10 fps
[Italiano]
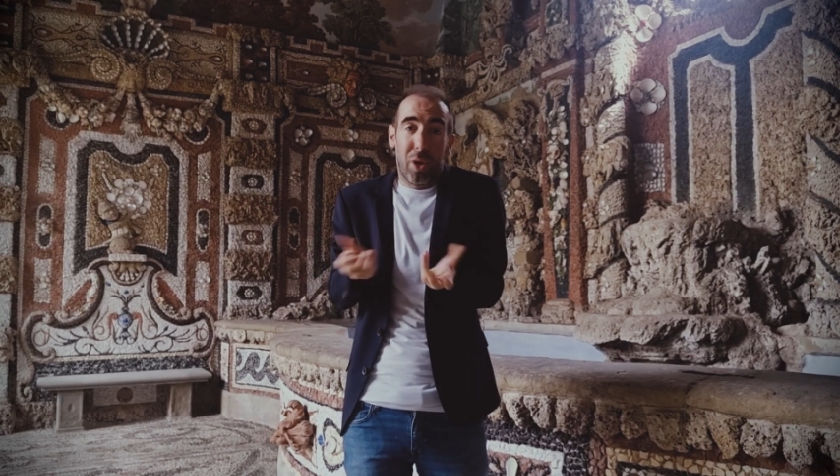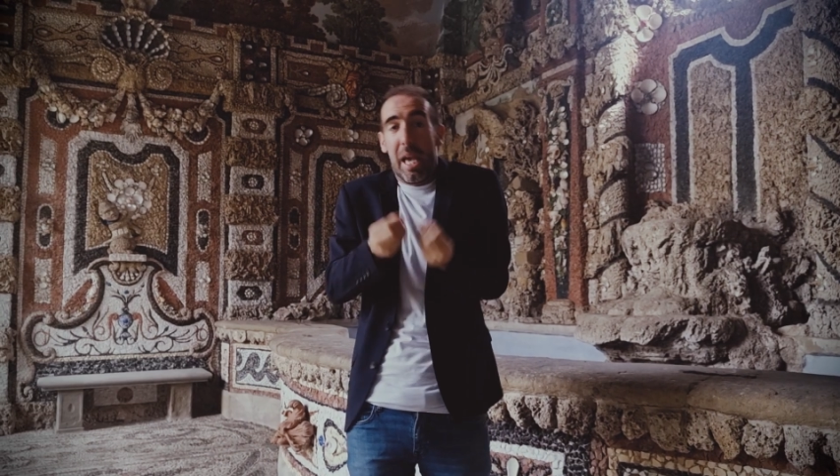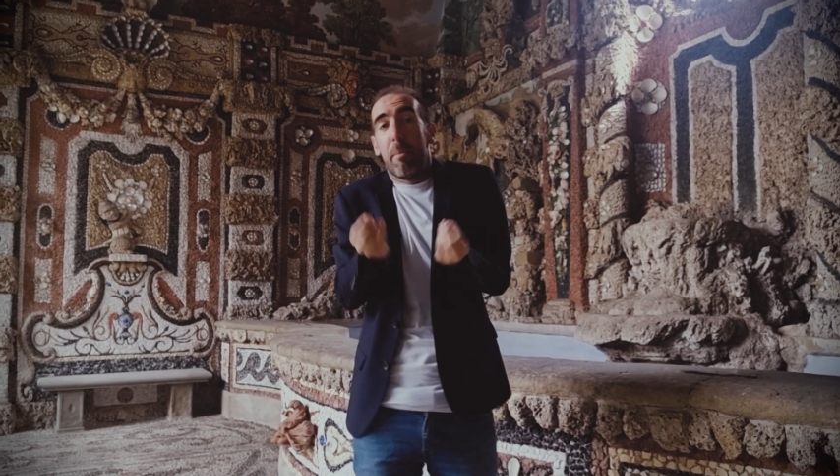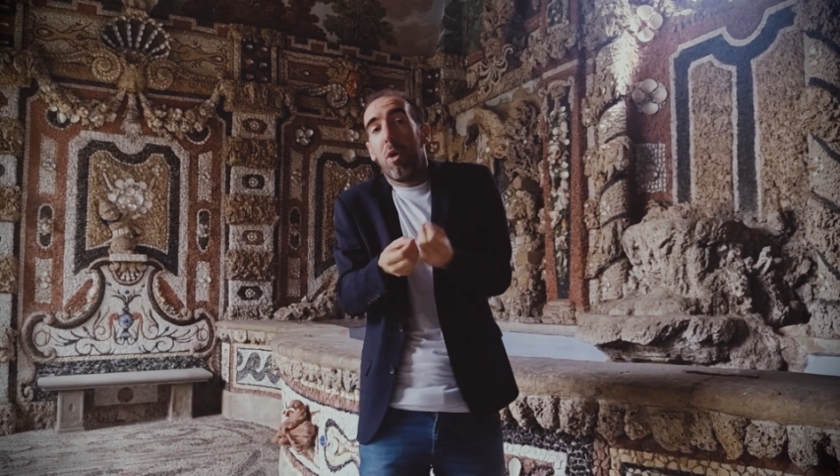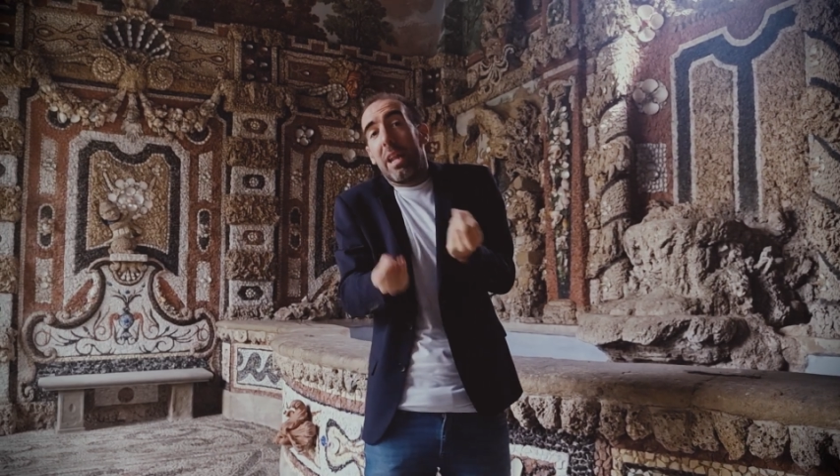la
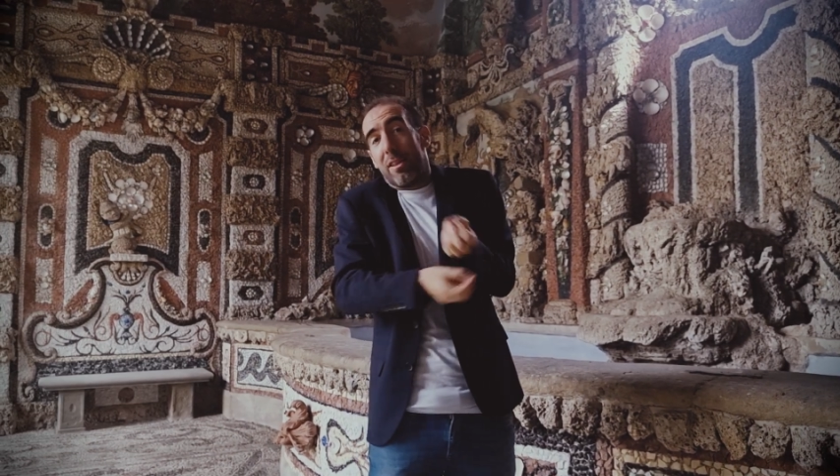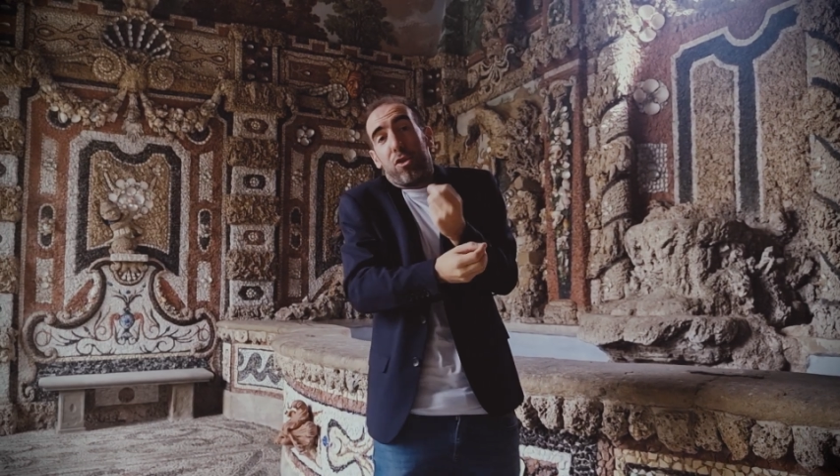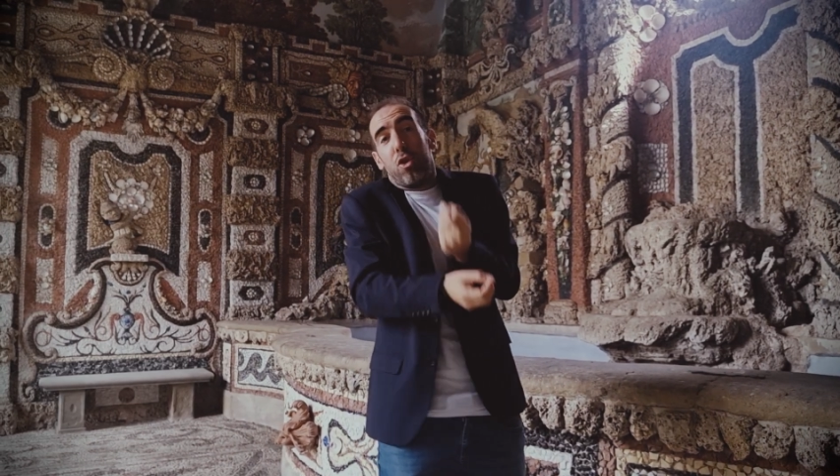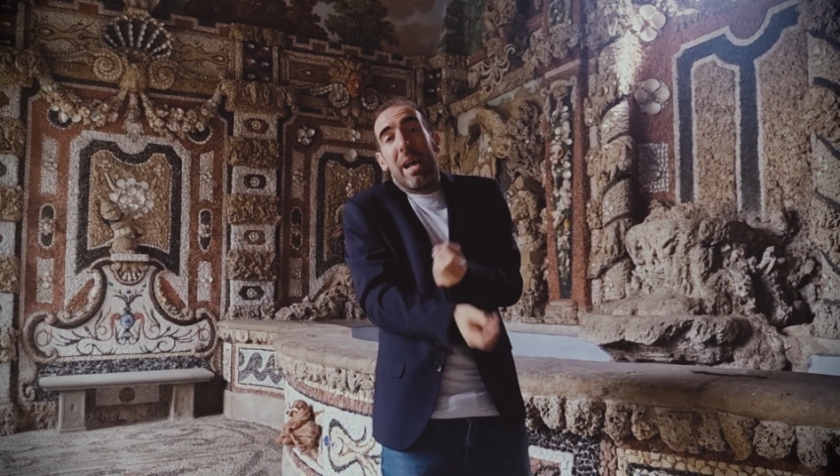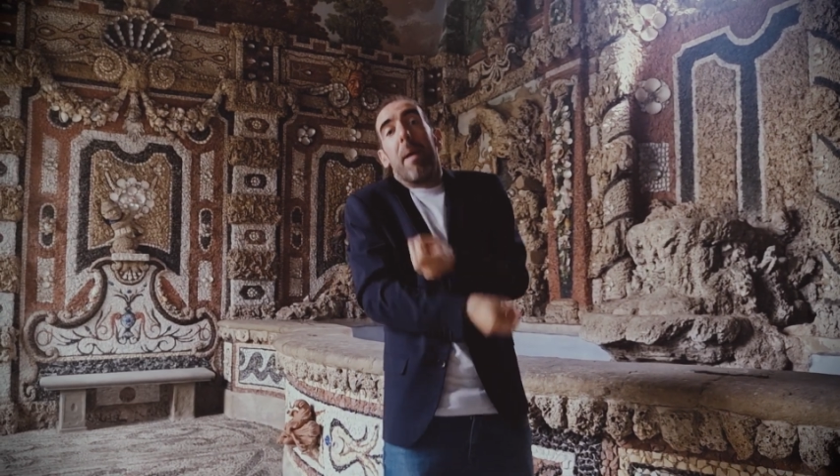chiamò la
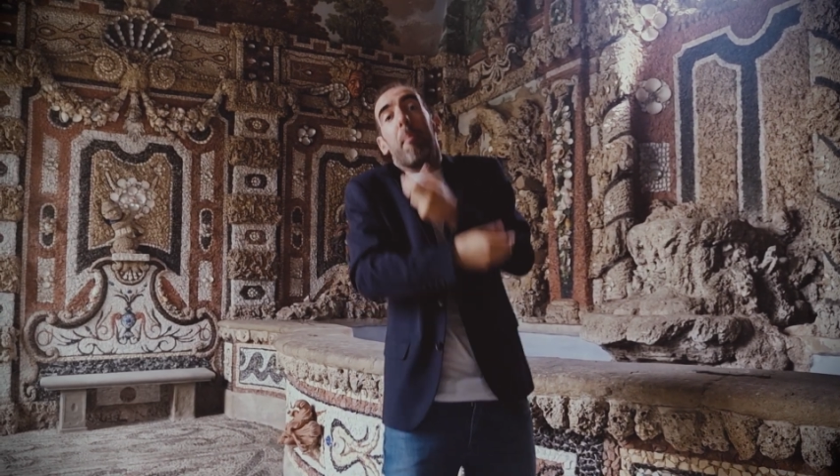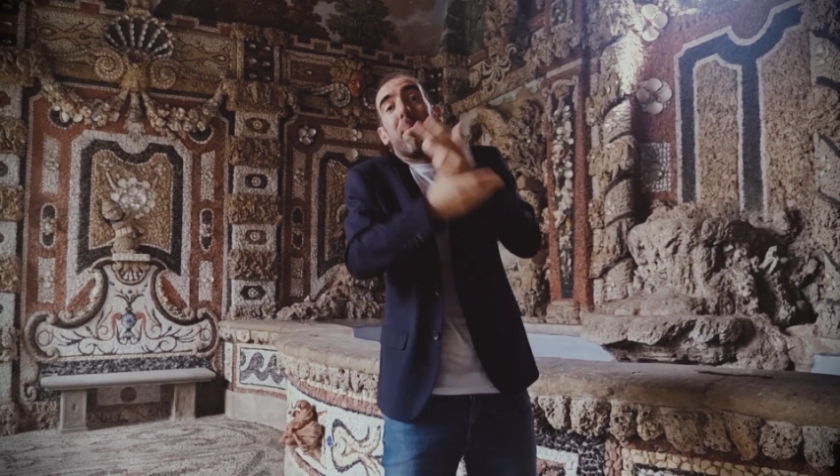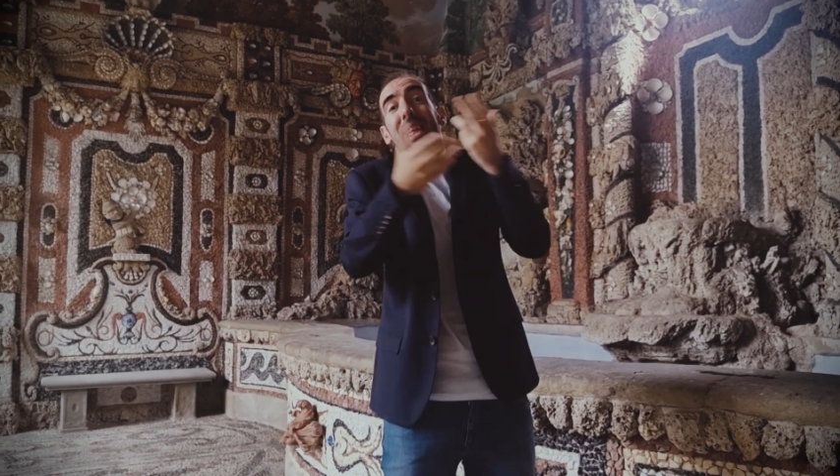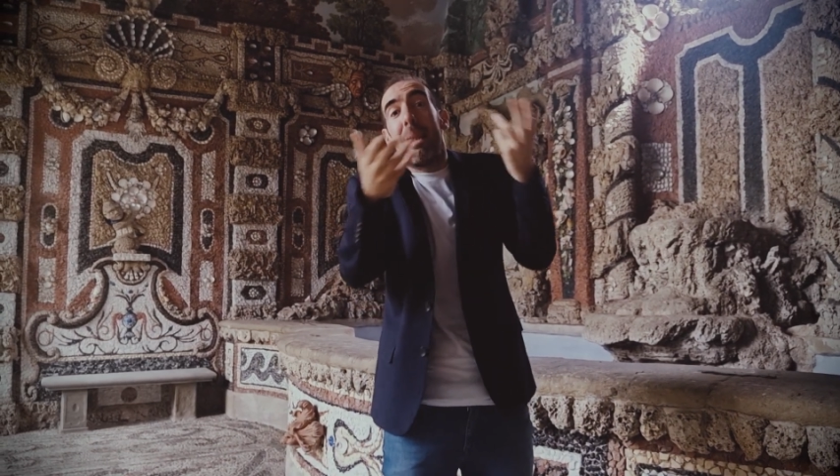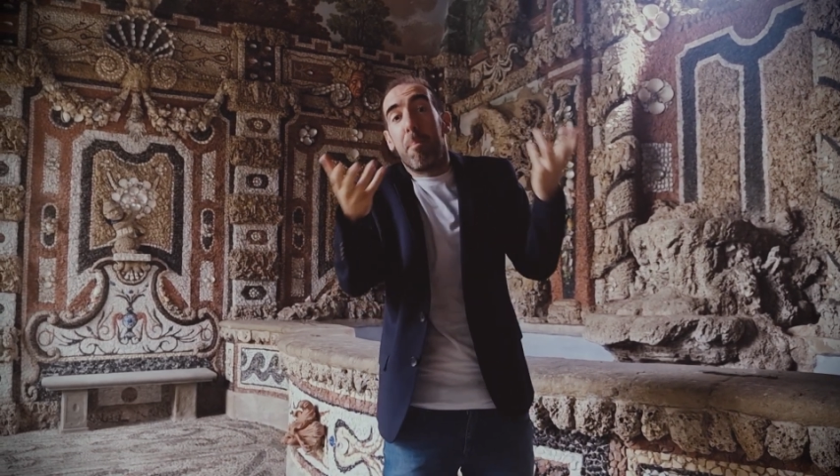zona
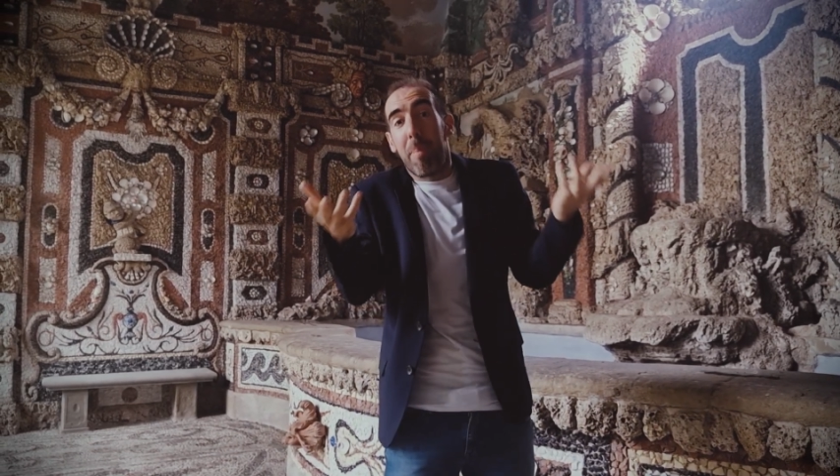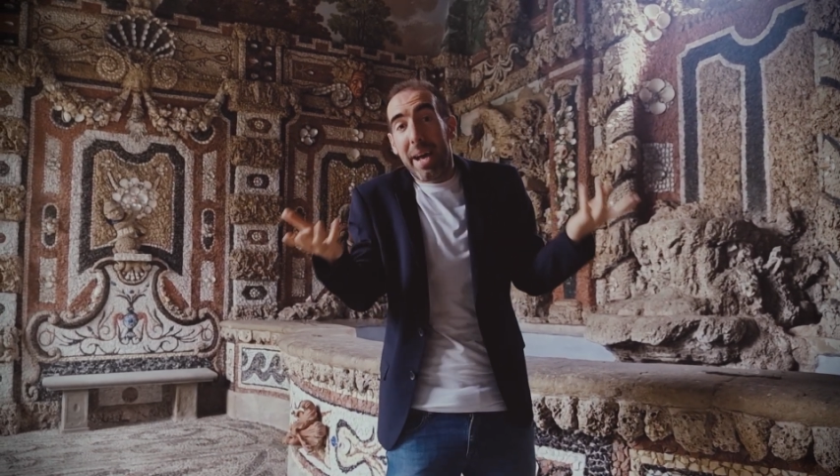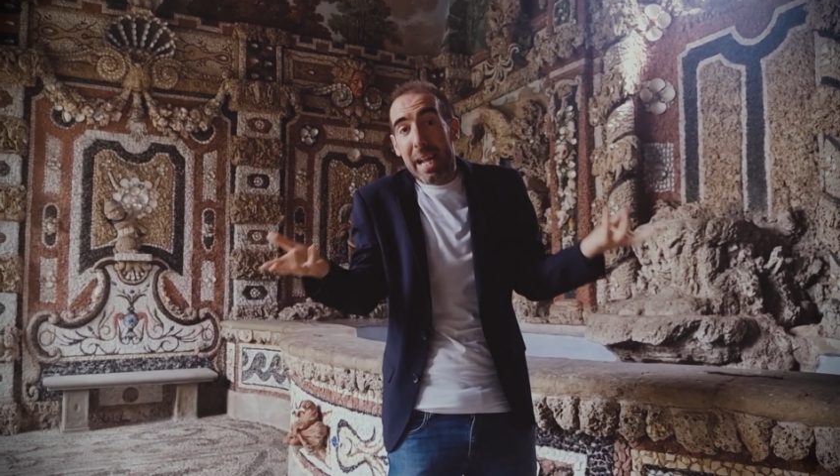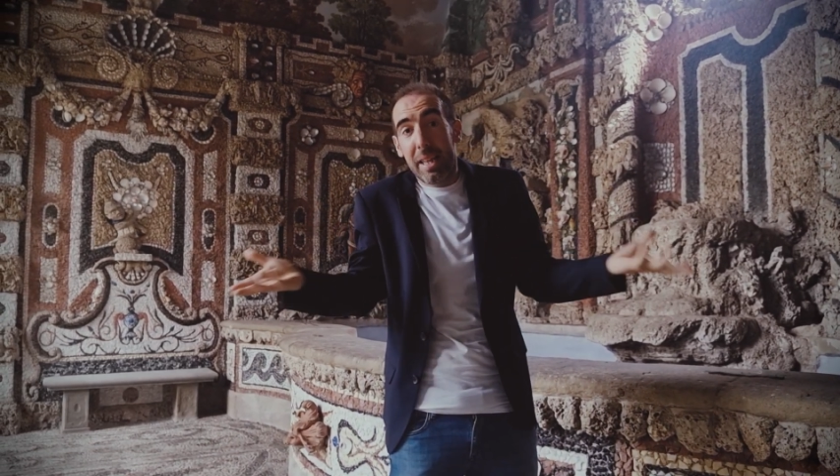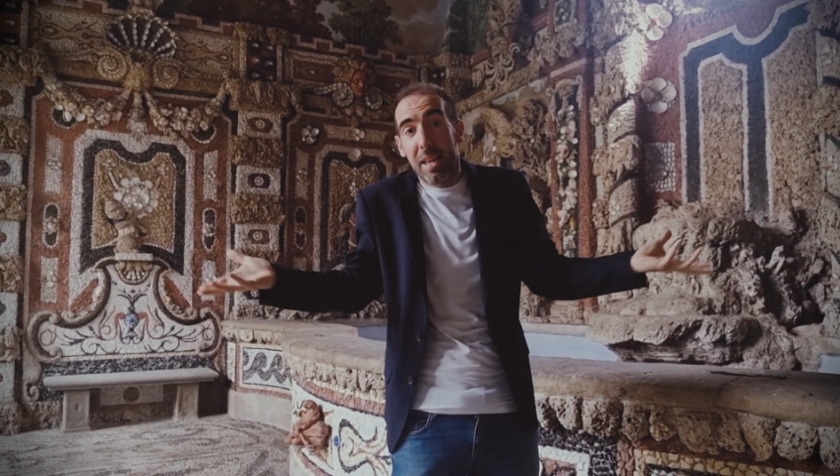del
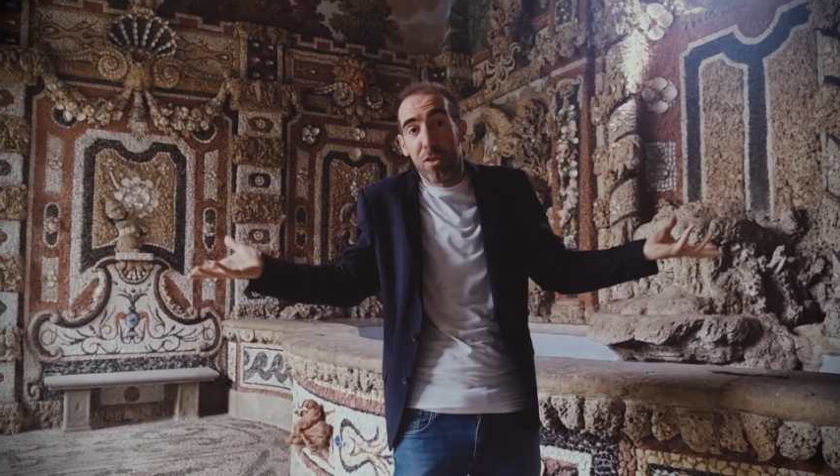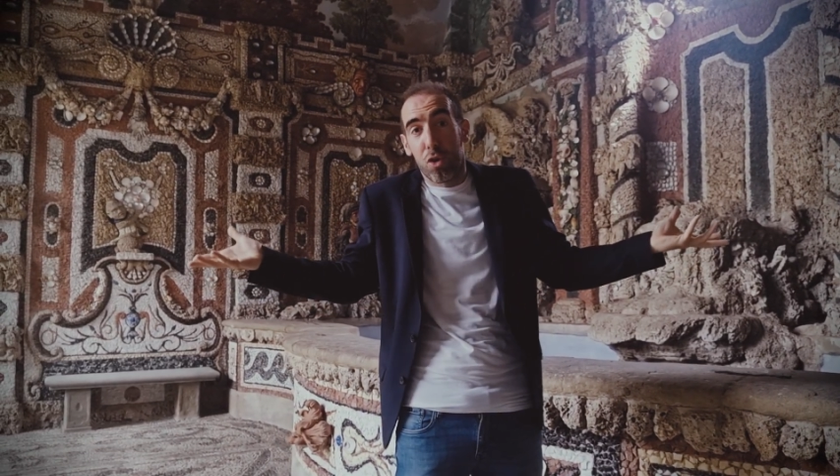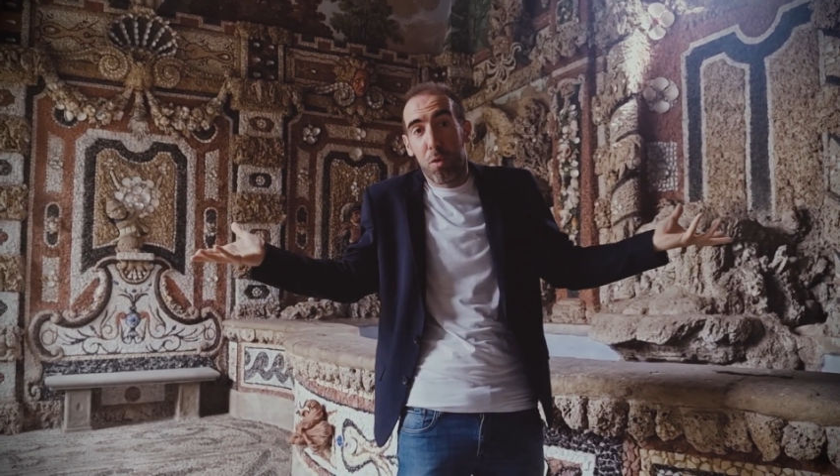Paradiso,